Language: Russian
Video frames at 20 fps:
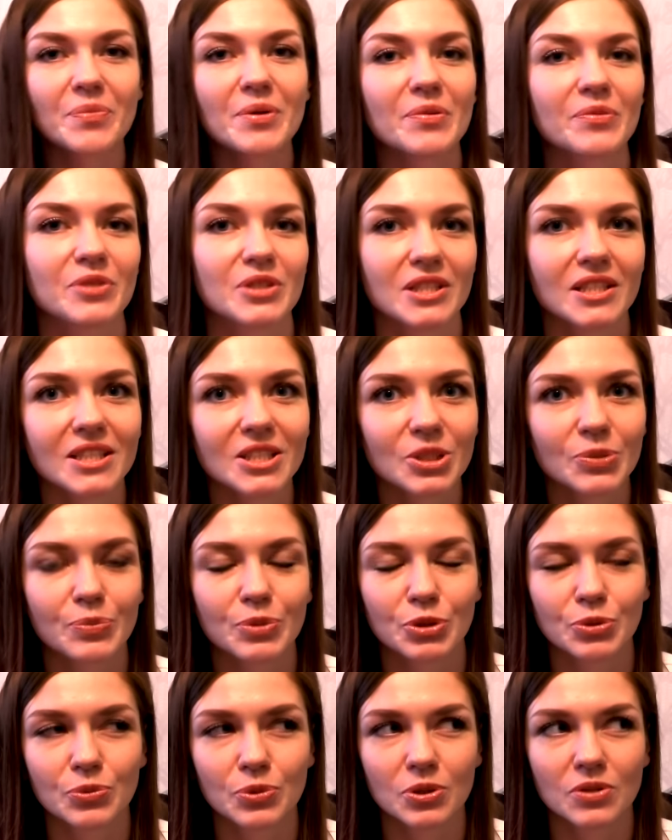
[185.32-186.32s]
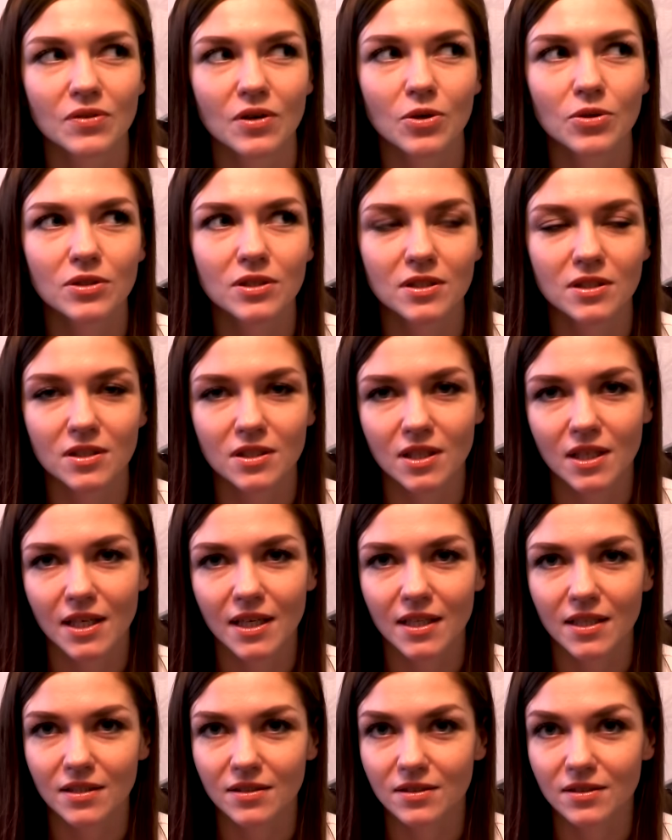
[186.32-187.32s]
прям, знаете, почему-то новогоднее
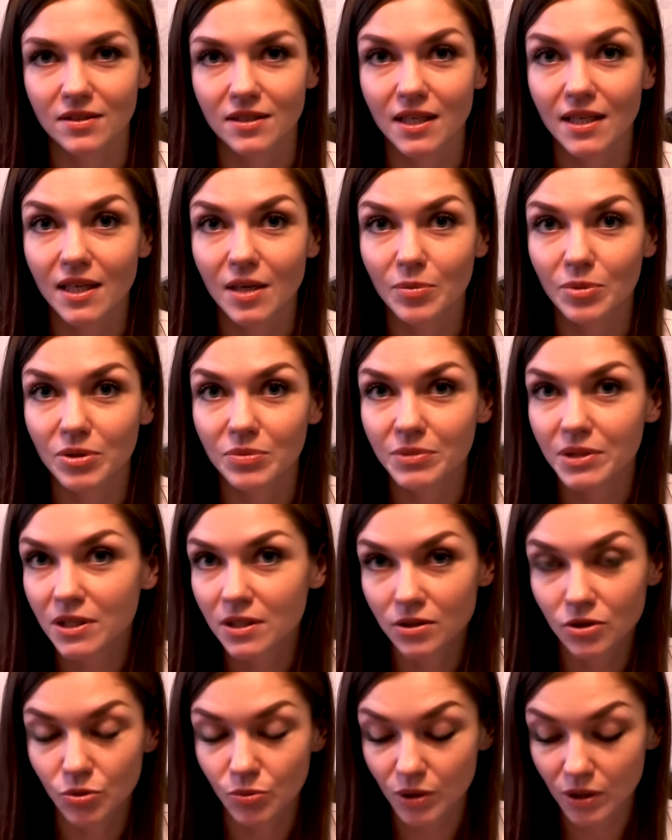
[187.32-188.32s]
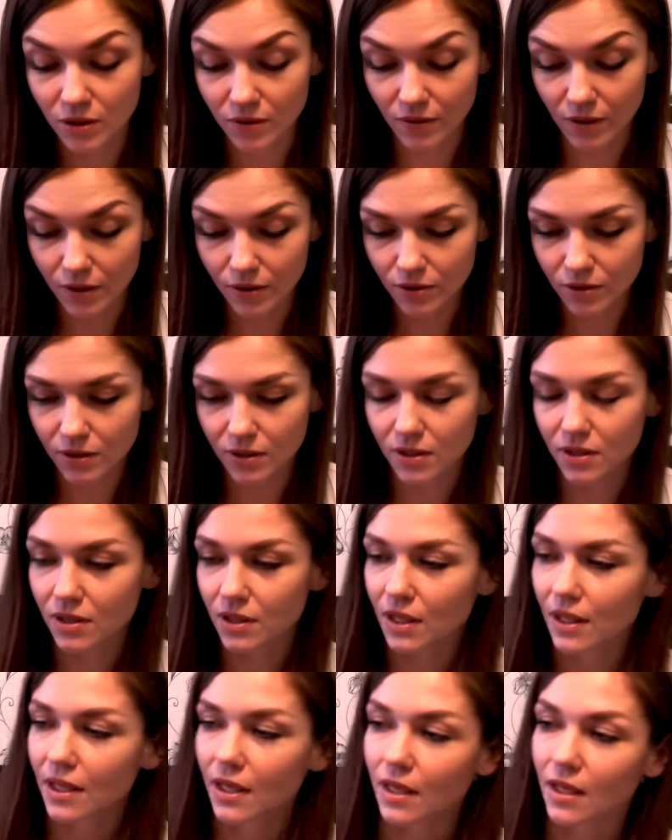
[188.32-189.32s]
настроение. Ноябрь месяц, у меня новогоднее
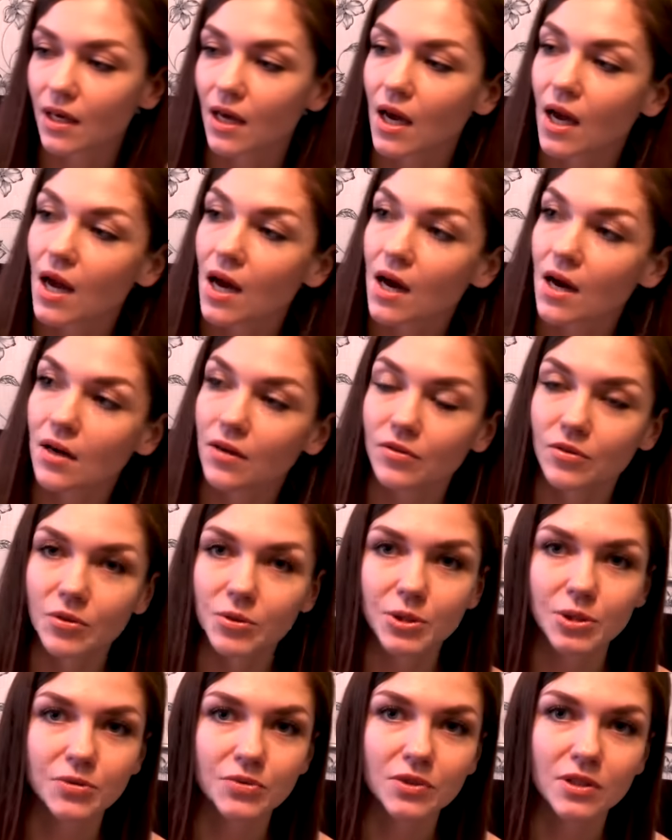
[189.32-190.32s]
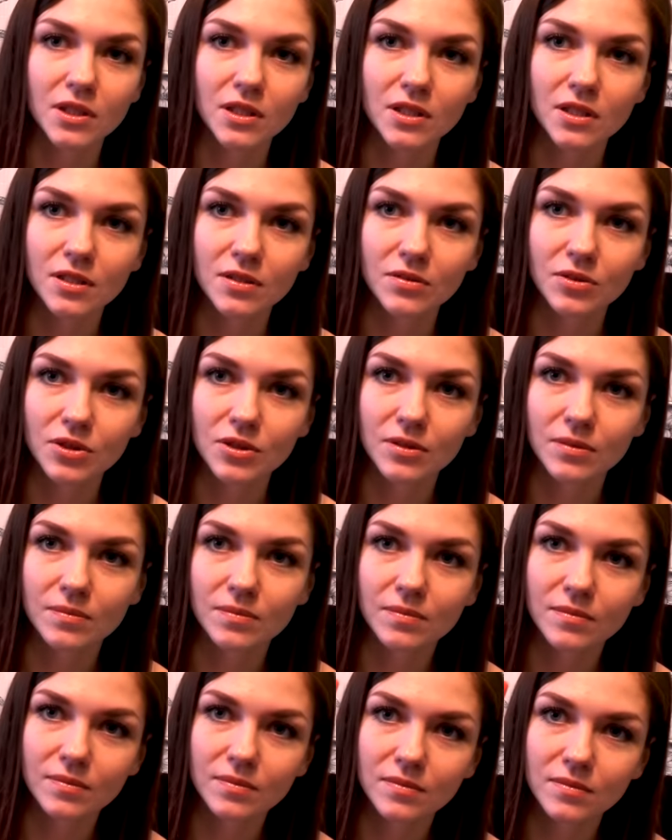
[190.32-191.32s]
настроение. В общем, вот такие вот
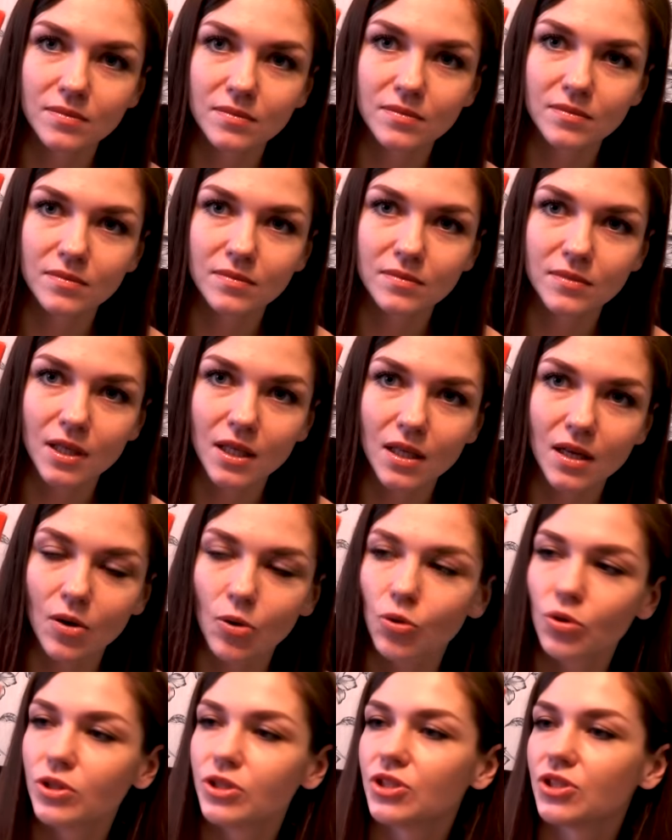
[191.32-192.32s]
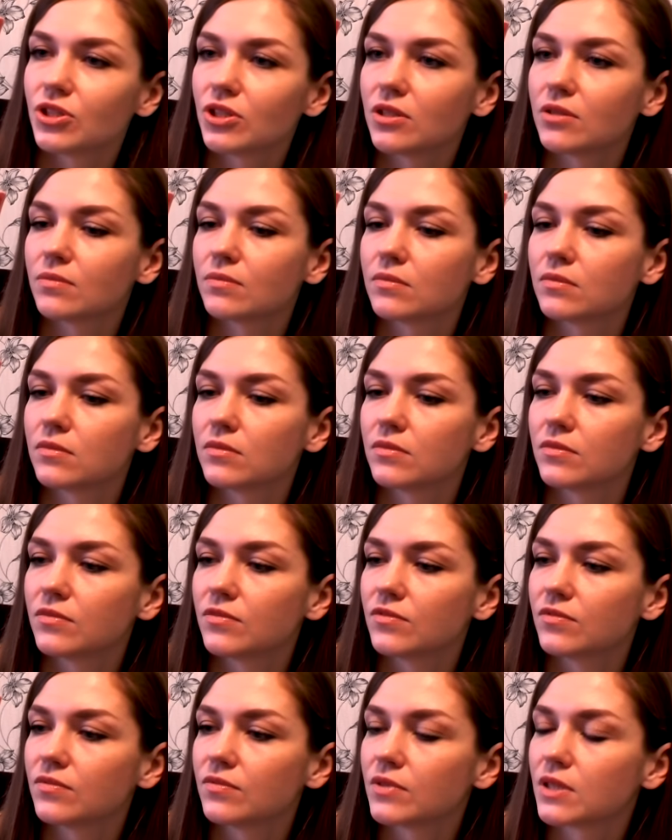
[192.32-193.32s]
колокольчики,
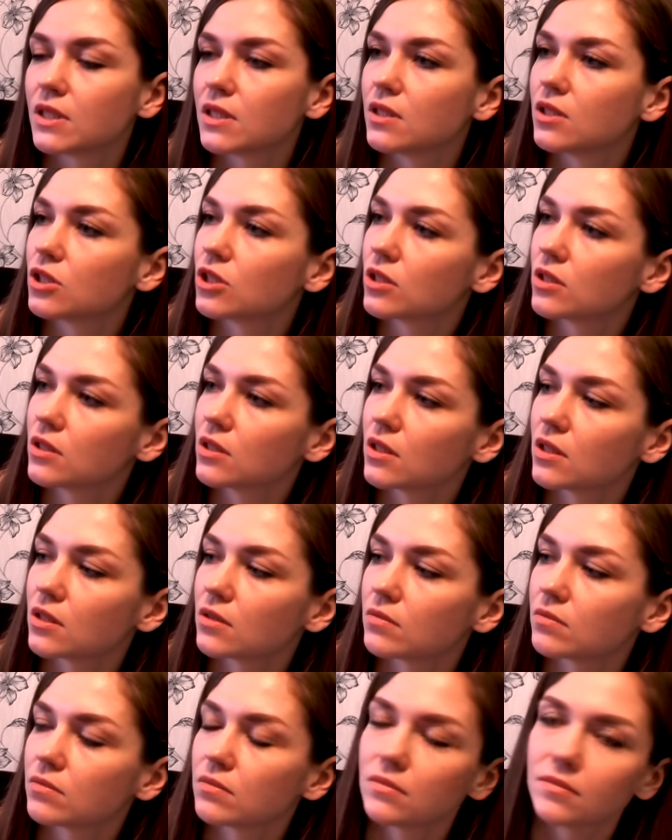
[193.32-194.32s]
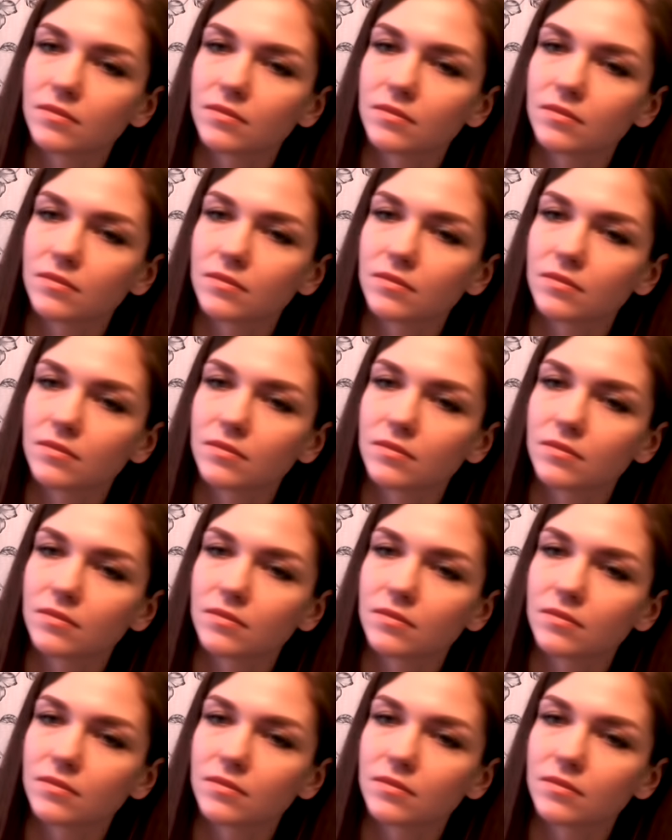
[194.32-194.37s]
снежинки,